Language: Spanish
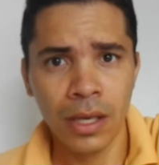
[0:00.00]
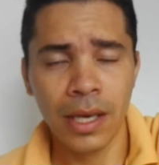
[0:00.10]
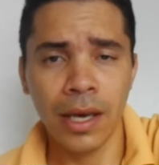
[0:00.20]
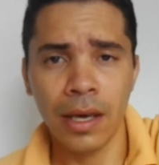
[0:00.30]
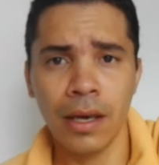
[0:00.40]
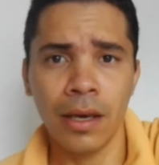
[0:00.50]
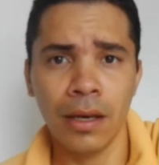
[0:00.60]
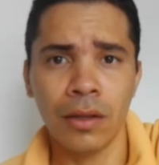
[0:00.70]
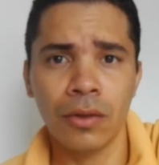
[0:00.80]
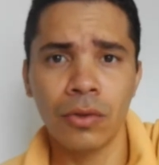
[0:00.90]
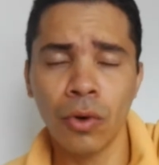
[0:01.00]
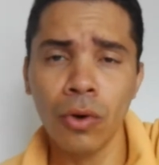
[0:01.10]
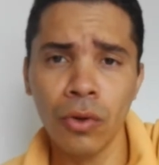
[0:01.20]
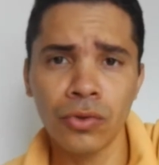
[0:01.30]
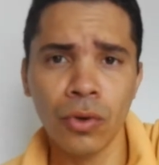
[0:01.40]
que
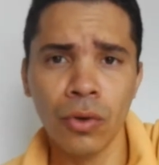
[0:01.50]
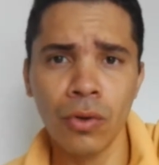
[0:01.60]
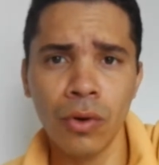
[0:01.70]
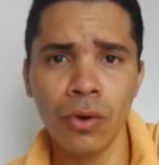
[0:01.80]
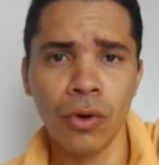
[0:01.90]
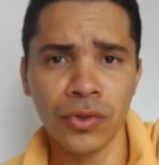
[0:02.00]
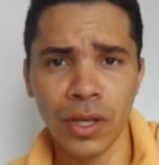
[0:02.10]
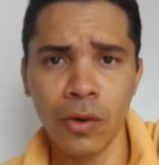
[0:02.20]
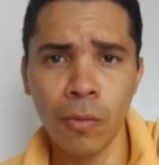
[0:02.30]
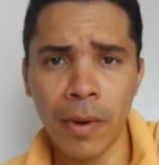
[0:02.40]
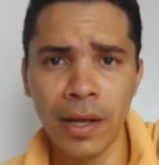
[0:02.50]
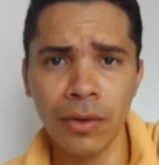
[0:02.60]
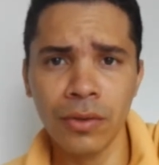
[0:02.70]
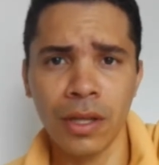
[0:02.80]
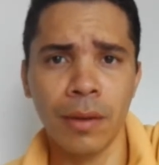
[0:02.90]
todos nosotros los seres
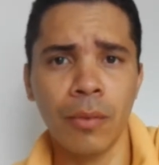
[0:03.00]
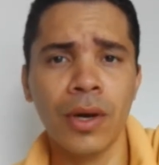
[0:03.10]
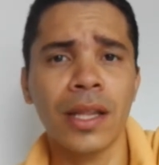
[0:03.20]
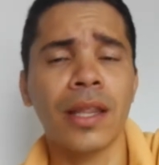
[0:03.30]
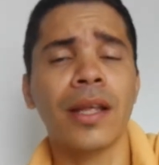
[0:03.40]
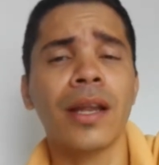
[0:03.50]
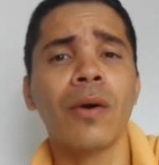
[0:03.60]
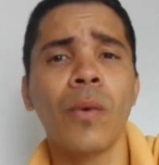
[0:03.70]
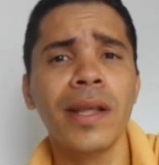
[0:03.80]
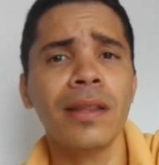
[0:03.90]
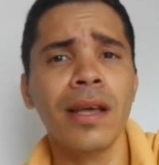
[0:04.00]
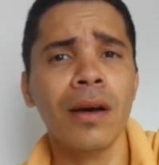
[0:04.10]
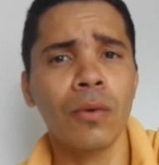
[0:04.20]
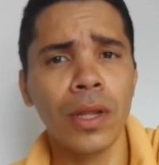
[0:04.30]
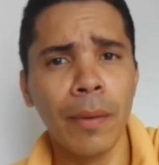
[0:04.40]
humanos tenemos que tener en
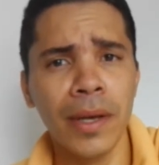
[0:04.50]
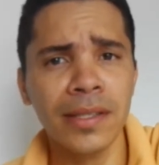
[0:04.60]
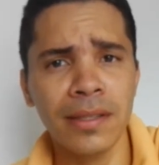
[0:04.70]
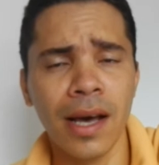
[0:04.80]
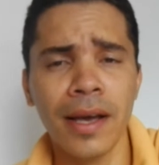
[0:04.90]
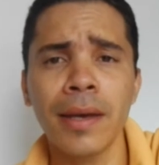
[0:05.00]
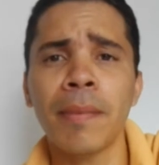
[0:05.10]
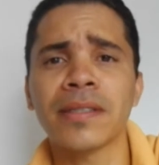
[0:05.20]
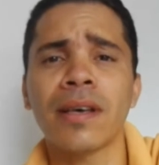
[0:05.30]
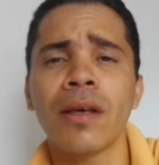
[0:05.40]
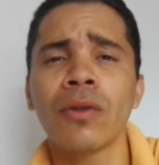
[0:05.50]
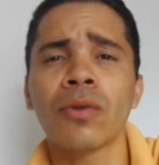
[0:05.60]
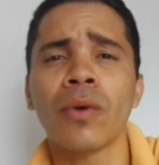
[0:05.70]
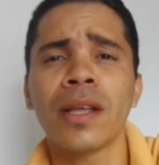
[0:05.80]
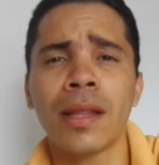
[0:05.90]
cuenta una vez haya pasado
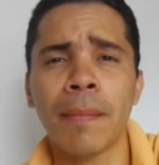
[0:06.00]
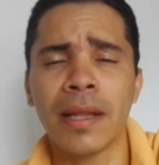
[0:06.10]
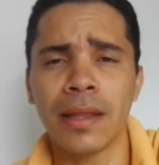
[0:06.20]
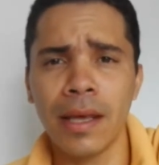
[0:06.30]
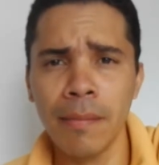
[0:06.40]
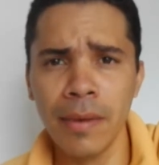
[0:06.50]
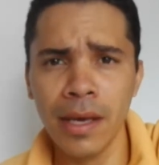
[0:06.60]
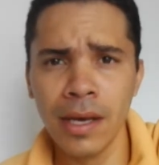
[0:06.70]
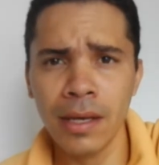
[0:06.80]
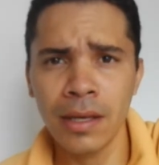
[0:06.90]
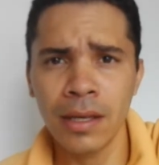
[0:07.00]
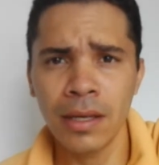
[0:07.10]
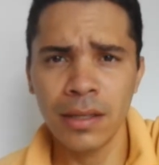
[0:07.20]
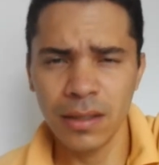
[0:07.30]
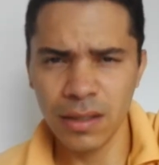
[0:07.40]
toda esta pandemia
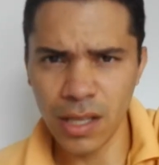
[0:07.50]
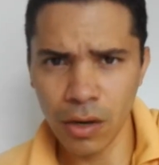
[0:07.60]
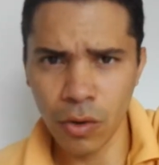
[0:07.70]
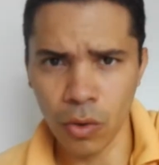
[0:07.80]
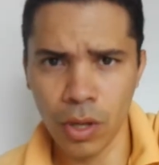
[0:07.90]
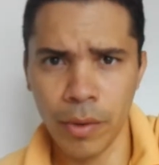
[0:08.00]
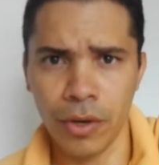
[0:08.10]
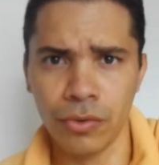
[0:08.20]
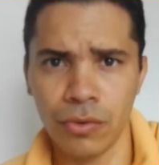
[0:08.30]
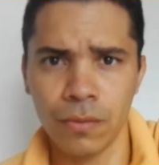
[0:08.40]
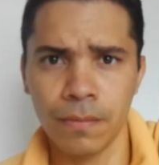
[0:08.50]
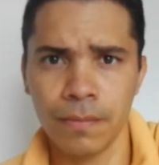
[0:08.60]
del coronavirus.